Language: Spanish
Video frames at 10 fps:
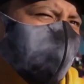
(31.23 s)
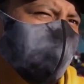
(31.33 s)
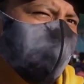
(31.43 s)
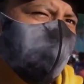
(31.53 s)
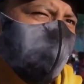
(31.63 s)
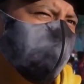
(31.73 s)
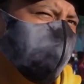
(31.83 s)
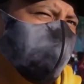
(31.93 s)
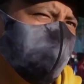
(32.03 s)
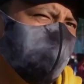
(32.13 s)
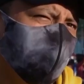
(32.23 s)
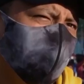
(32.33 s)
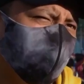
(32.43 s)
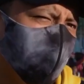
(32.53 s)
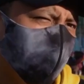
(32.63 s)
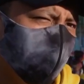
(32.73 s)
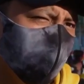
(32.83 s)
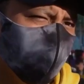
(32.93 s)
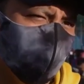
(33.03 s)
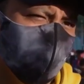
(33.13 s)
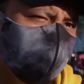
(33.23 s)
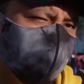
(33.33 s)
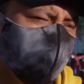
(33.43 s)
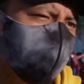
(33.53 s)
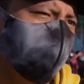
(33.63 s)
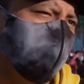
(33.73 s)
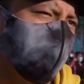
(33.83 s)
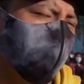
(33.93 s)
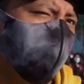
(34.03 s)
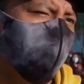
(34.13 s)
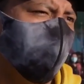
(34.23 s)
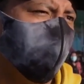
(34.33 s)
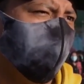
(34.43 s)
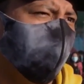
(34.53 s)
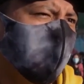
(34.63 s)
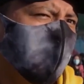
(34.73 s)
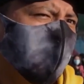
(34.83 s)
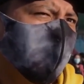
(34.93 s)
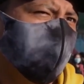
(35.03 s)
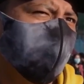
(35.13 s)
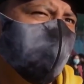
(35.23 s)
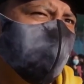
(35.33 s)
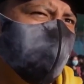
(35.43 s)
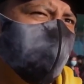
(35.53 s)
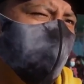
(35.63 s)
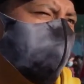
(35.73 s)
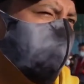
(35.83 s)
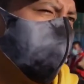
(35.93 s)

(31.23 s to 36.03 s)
eh, es, en la etapa de la infancia es más que todo cómo eh, vamos